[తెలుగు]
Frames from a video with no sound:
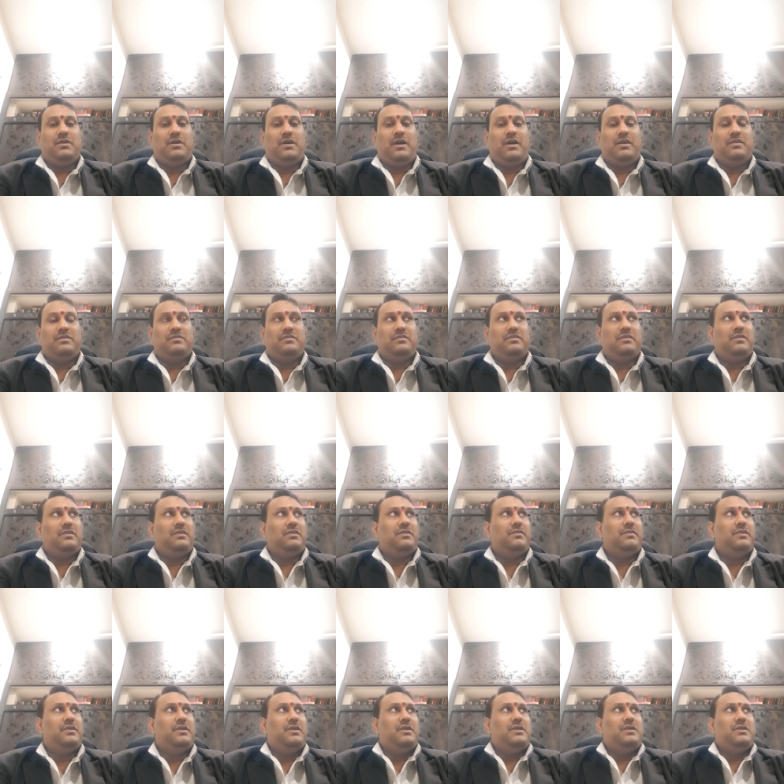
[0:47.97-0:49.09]
యాజ్
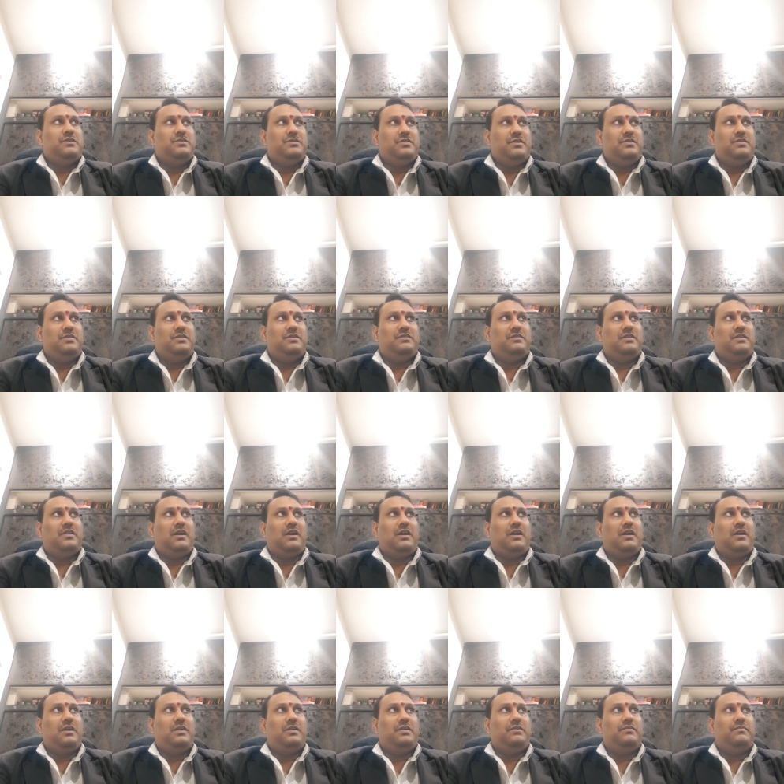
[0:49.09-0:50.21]
జర్నలిస్ట్ లాగా
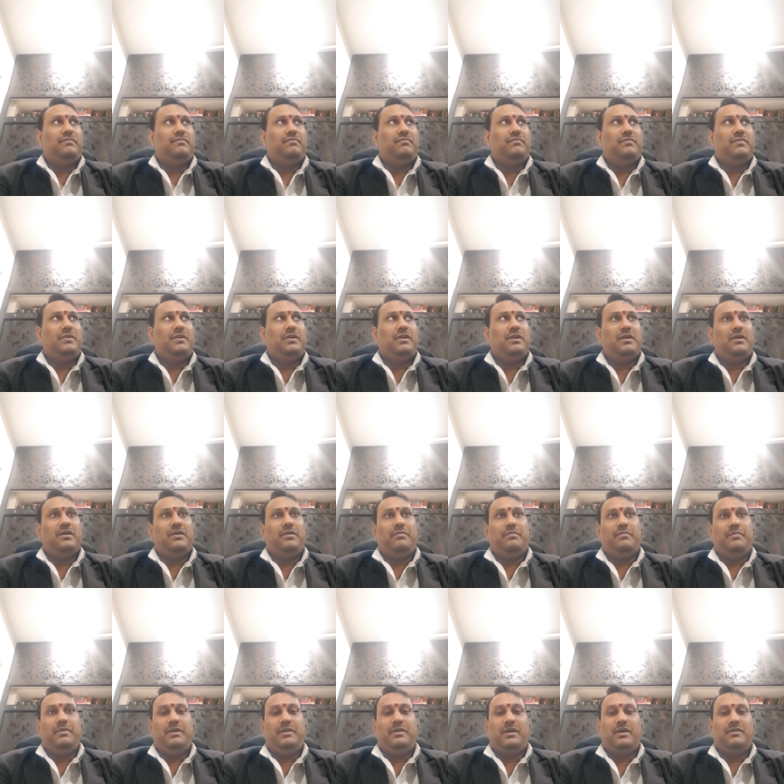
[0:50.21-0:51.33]

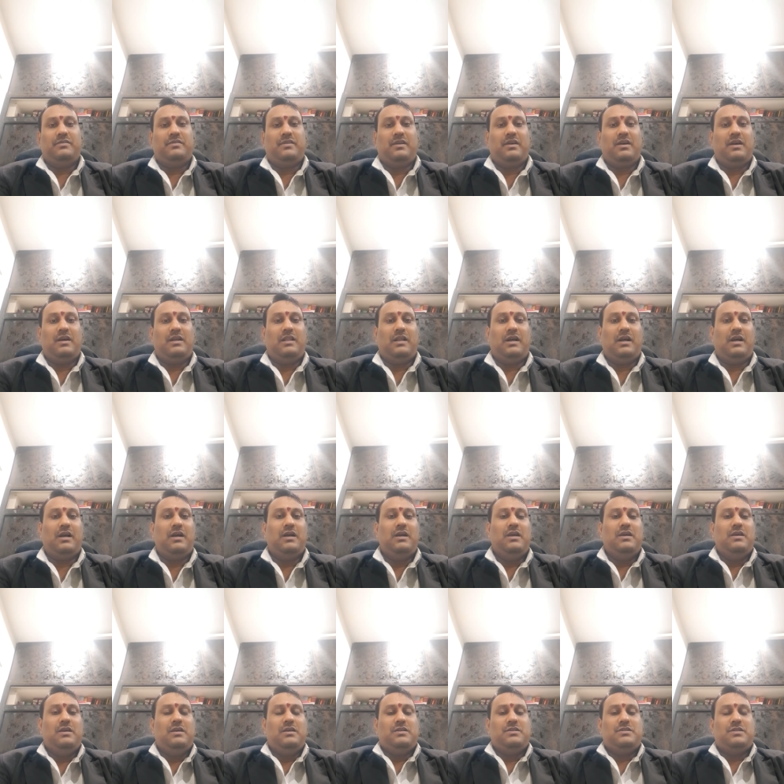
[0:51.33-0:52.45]
మిగతా లాగా
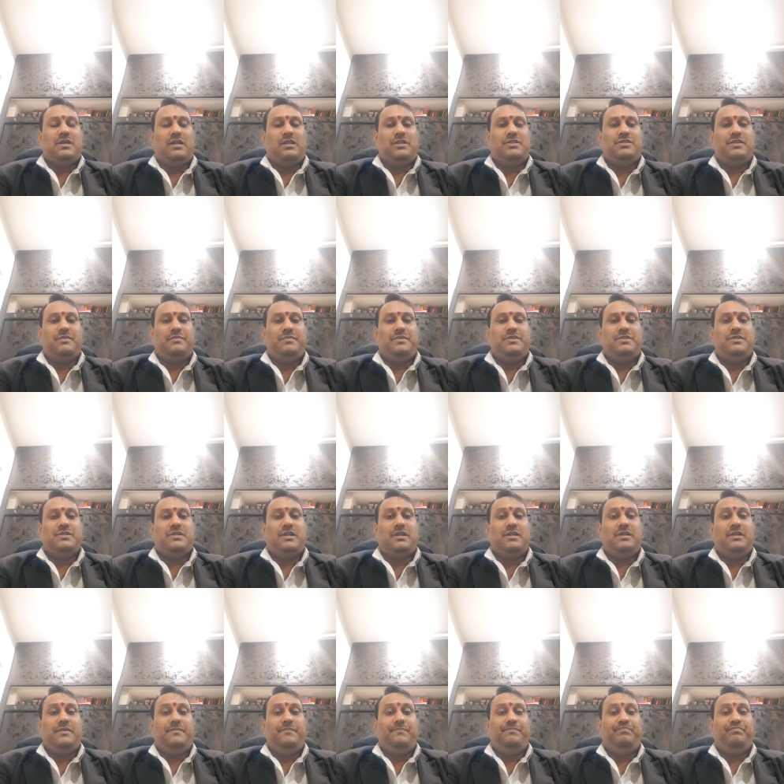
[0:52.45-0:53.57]
చాలా
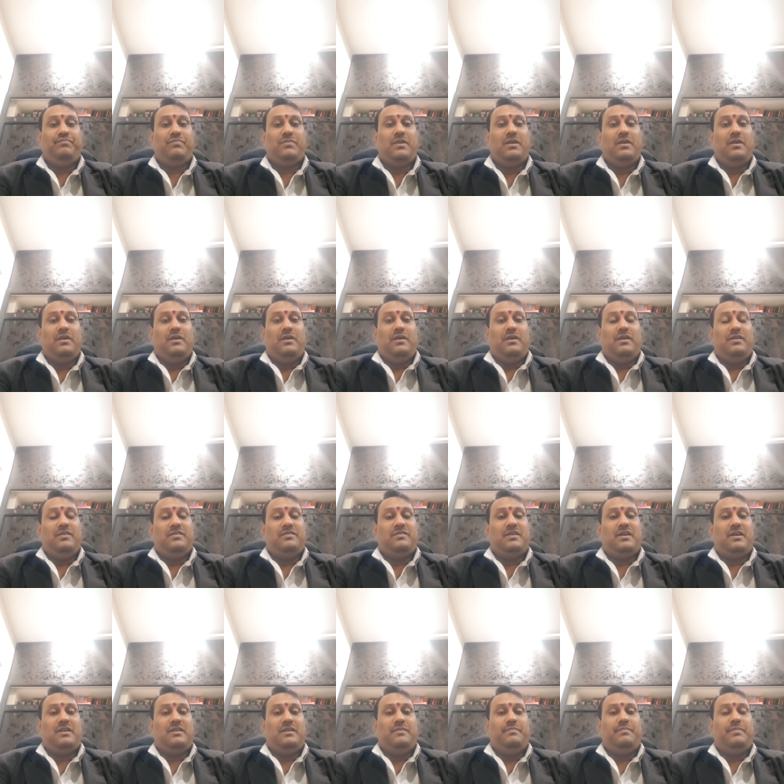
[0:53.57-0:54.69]
శ్రమించారని ఇస్తా
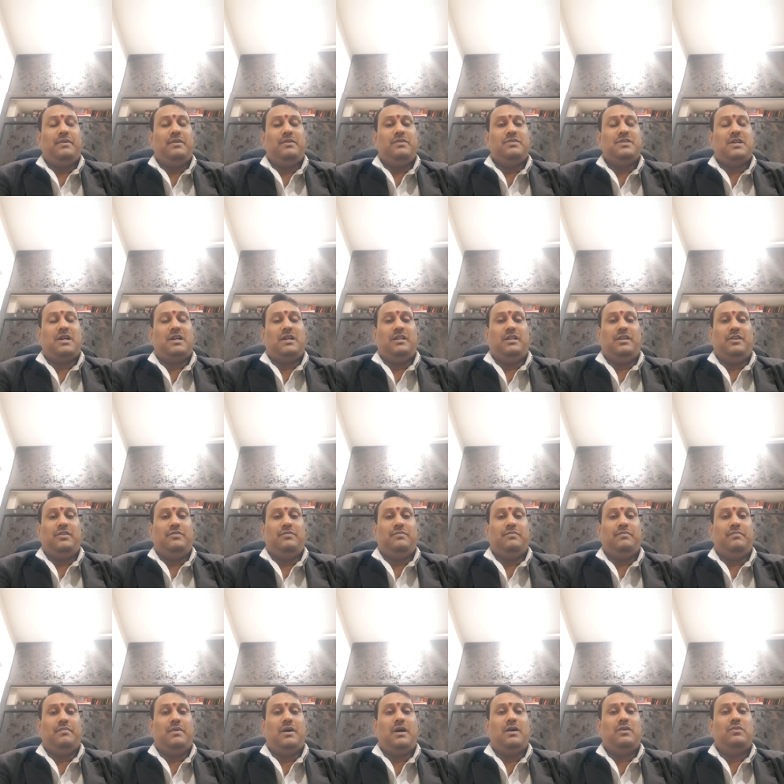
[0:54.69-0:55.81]
అని ఇప్పటికీ జాడలేదు
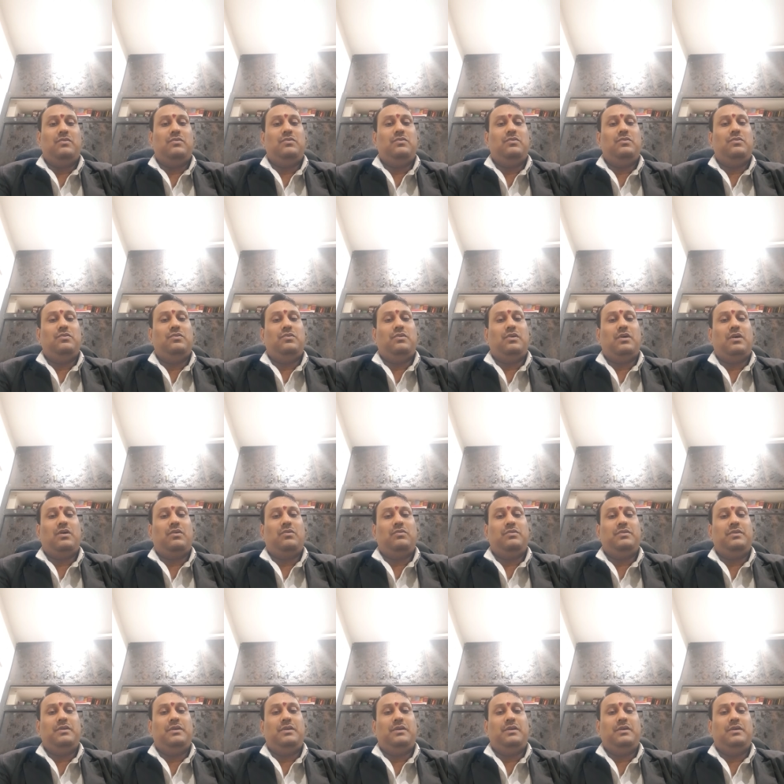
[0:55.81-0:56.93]
మాకు
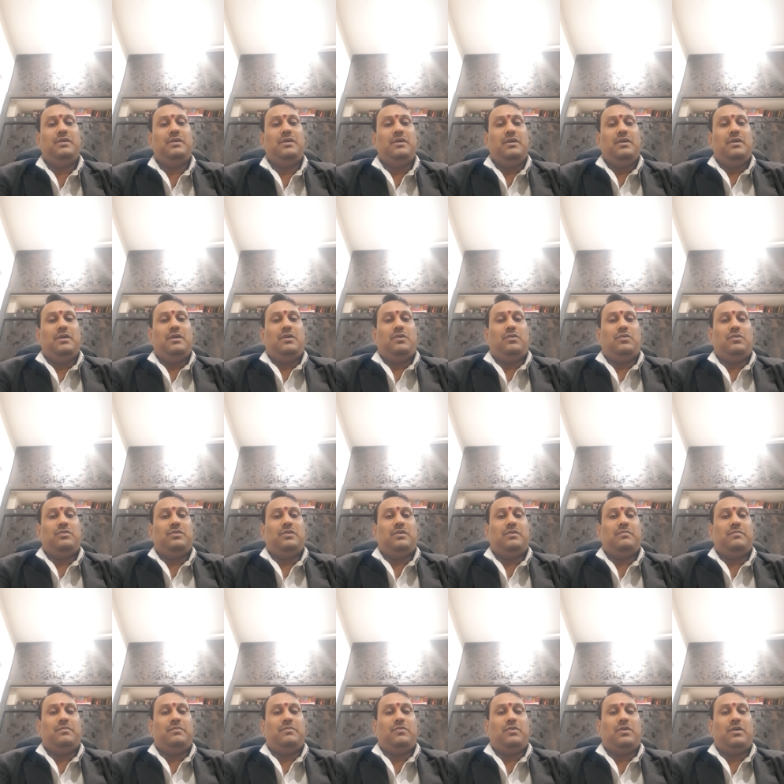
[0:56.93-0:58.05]
కొన్ని కొంచెం
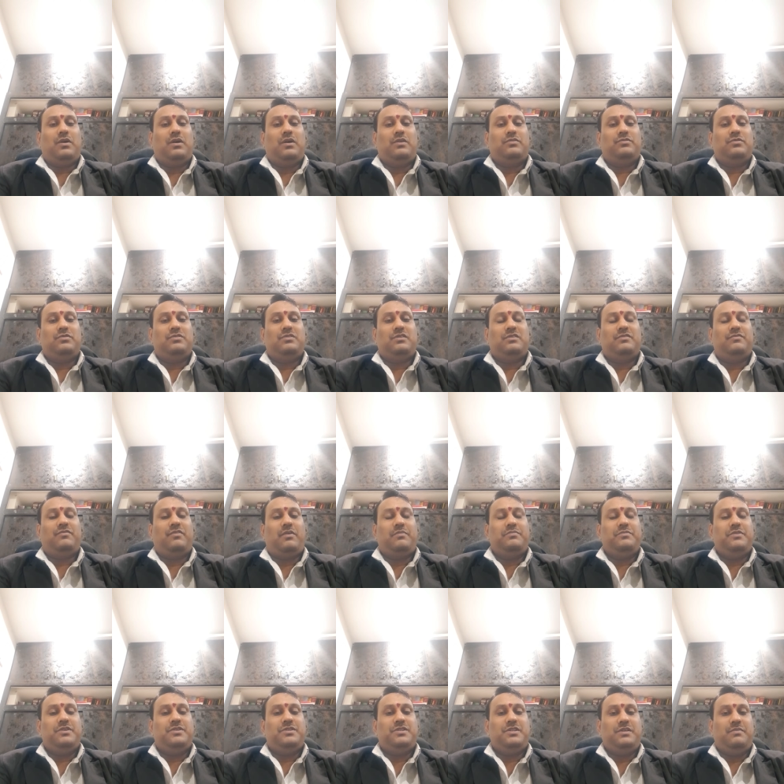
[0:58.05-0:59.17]
ఒక అసోసియేషన్ ఫామ్
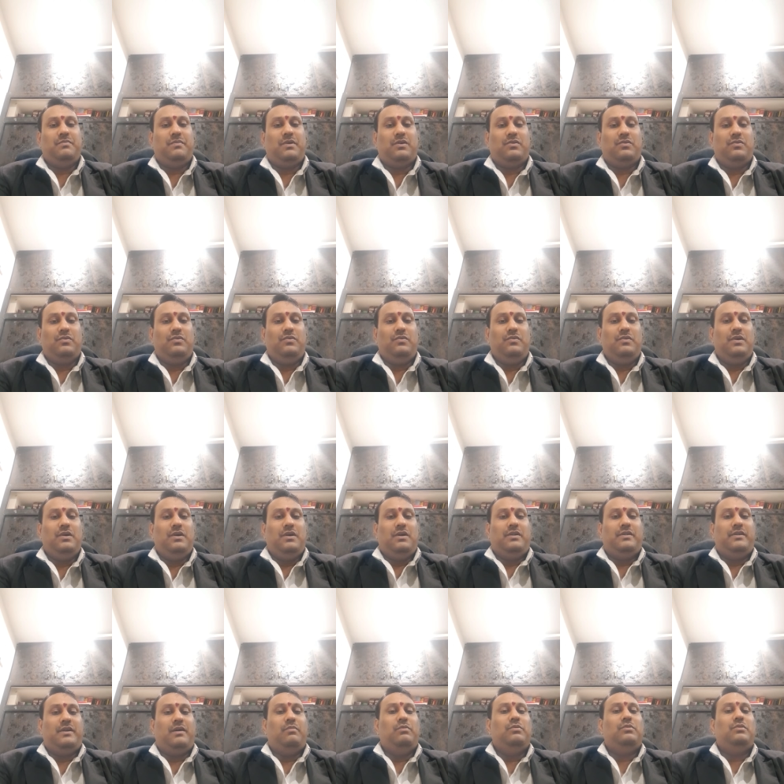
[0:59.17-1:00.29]
చేసి మాకు
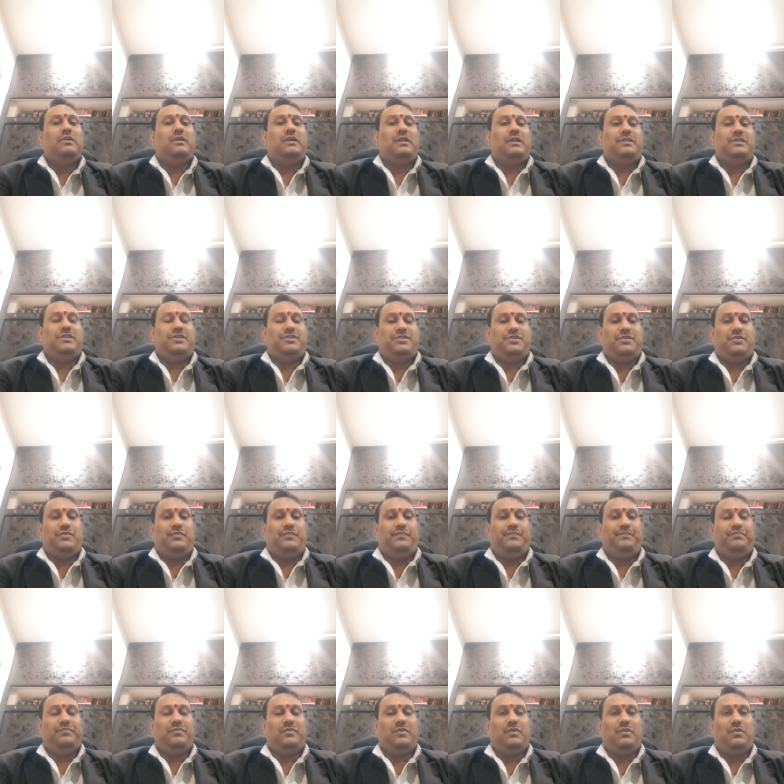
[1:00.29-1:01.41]
డబ్బులు కలెక్ట్ చేసారు
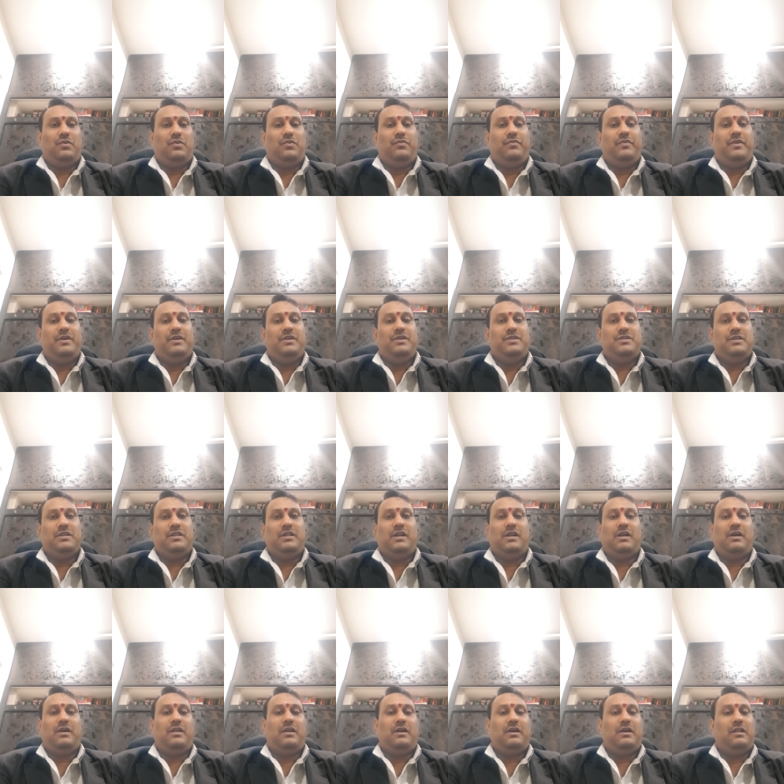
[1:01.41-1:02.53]
వెయ్యి చిల్లర
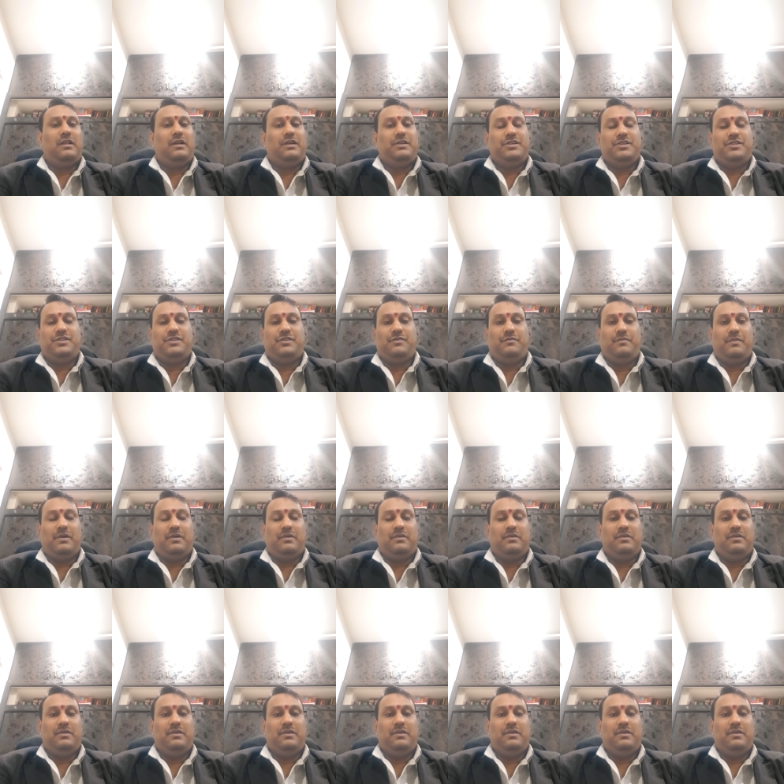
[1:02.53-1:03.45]
కదా కలెక్ట్ చేసారు మాకు